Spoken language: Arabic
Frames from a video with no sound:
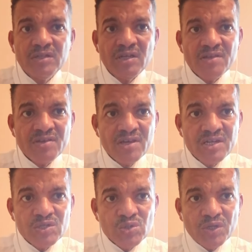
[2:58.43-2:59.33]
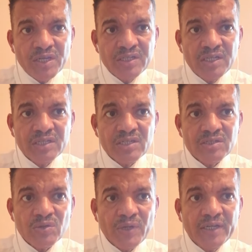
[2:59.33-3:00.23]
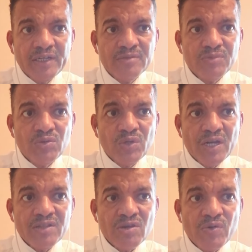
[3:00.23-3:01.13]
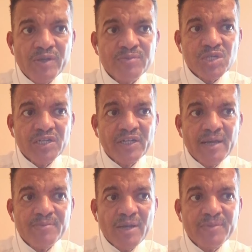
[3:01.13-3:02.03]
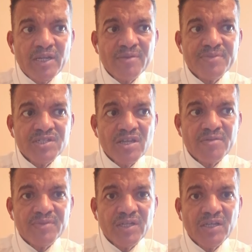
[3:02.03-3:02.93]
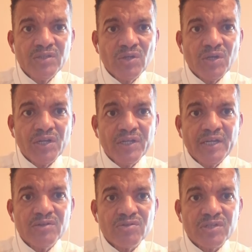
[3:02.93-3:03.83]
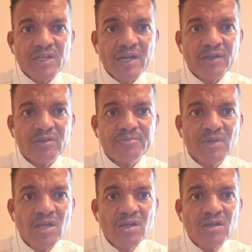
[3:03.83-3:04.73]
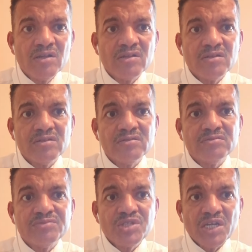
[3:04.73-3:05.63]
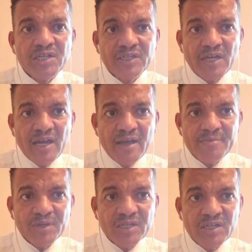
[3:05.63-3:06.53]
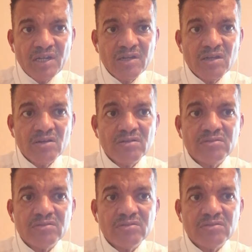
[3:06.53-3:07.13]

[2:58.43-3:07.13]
إنها ظاهرة سكانية تنطوي على علم الوراثة بشكل عام عملية بطيئة من ناحية أخرى يحدث التأقلم آه، بشكل عام خلال